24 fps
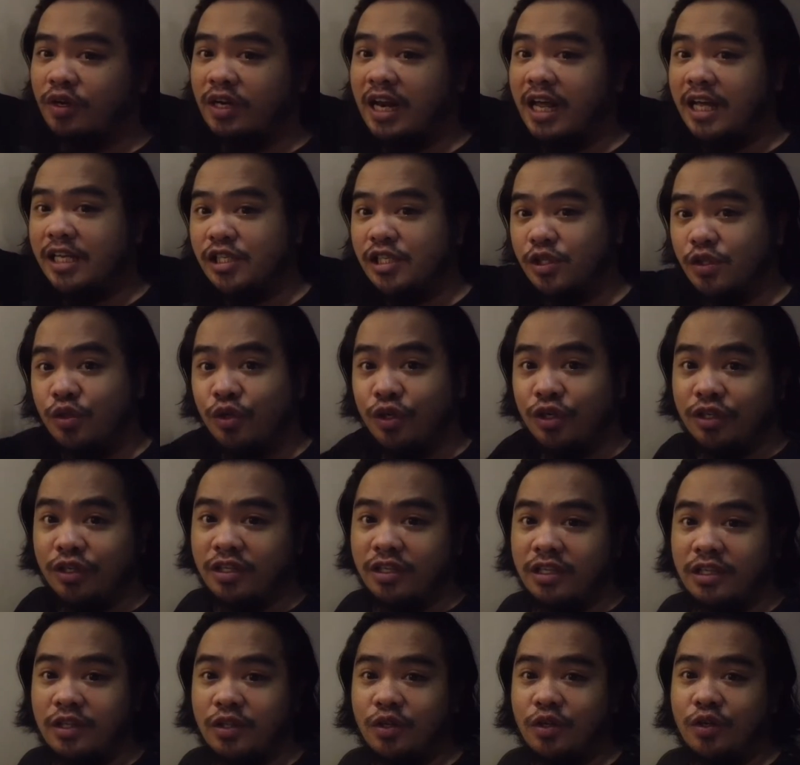yung glass
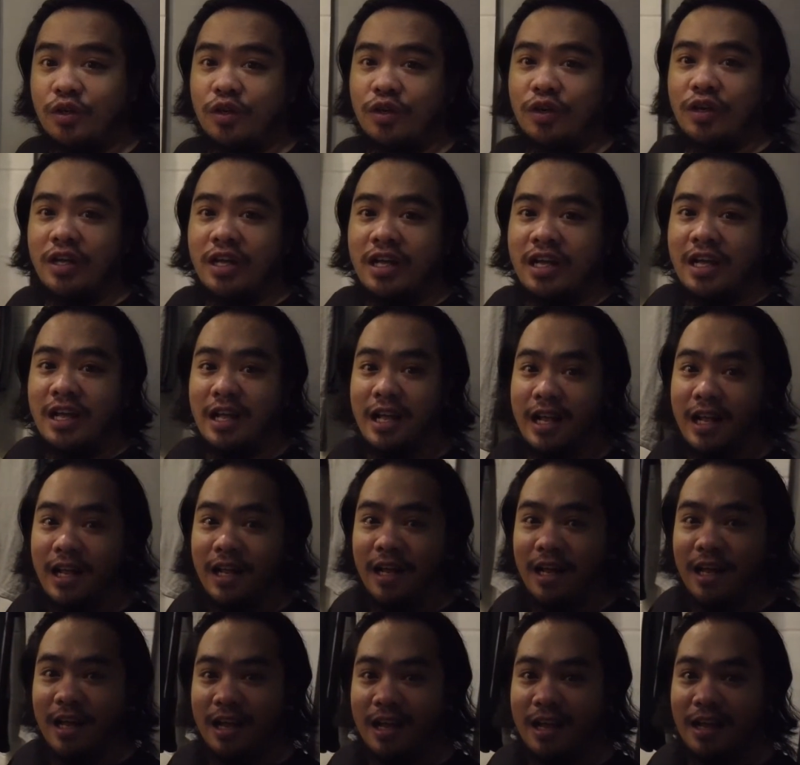door dito.
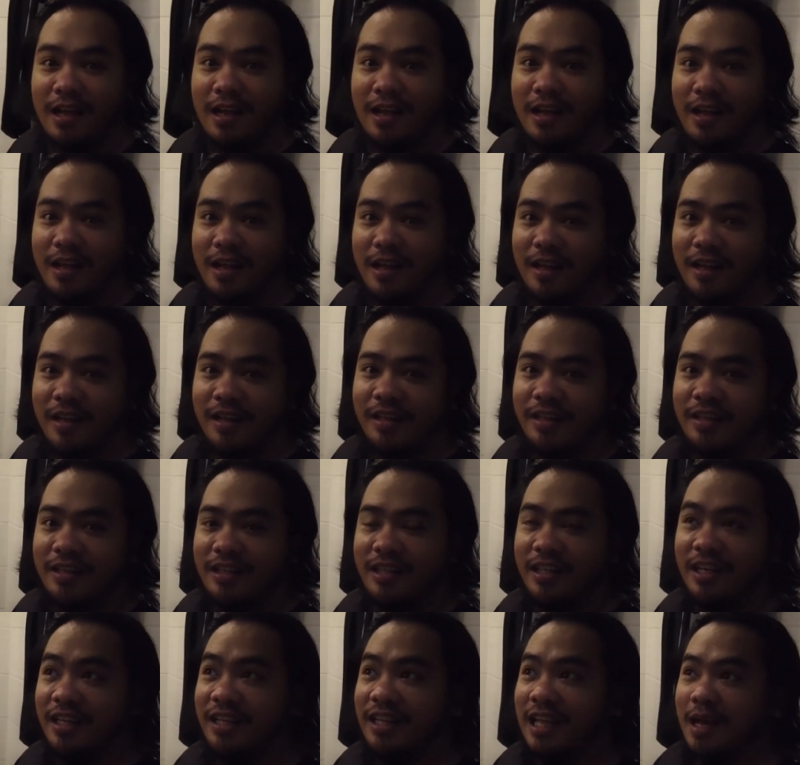Uh,
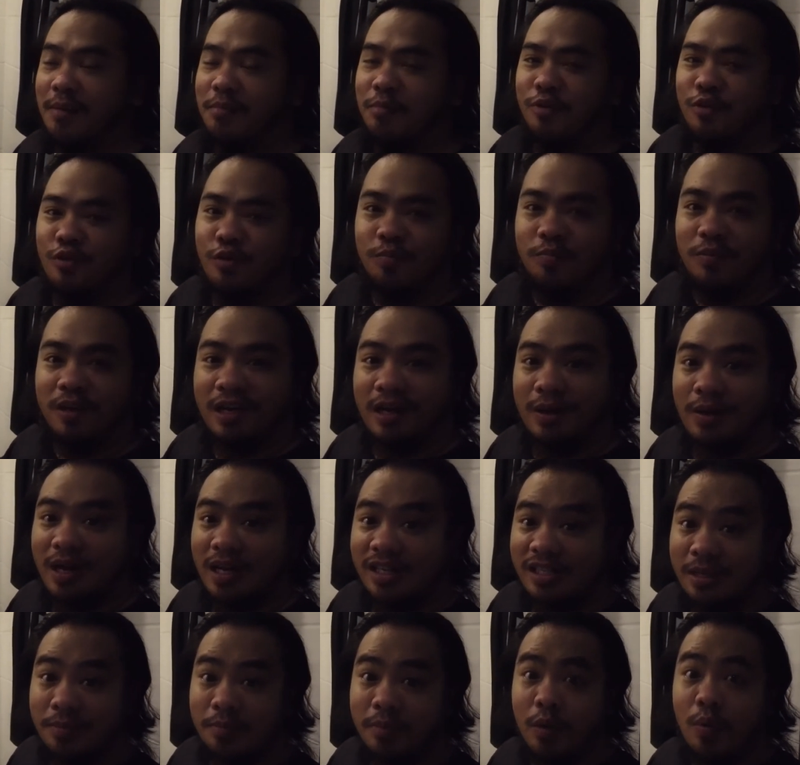hindi natapos yung
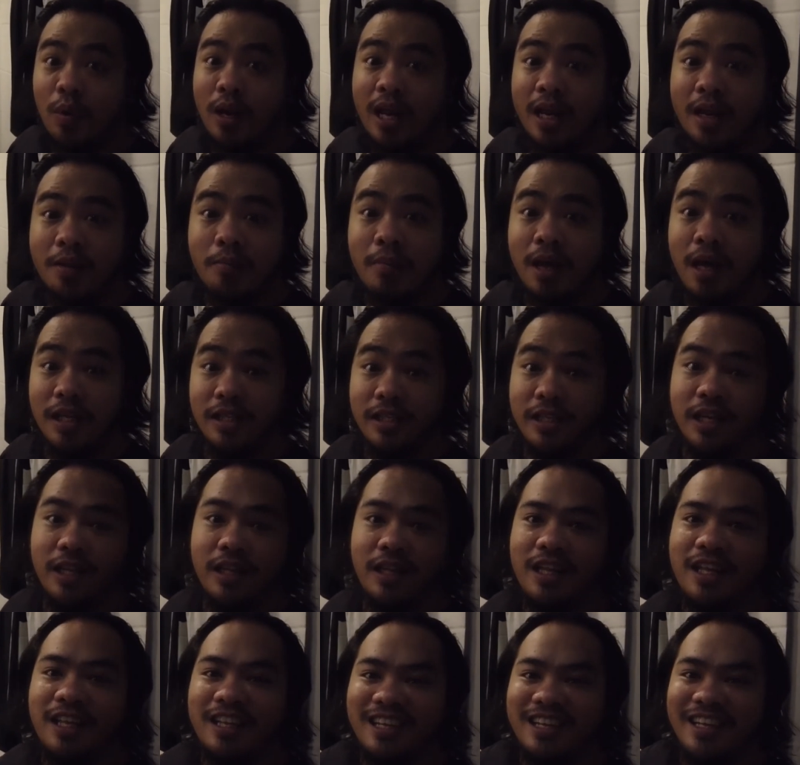paggawa siya pero wala ng
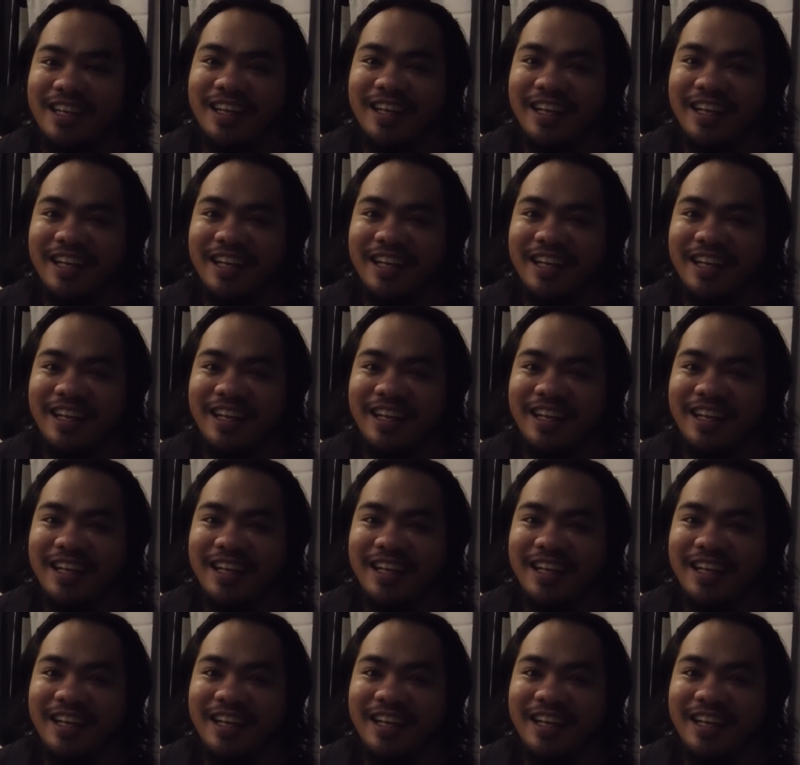budget.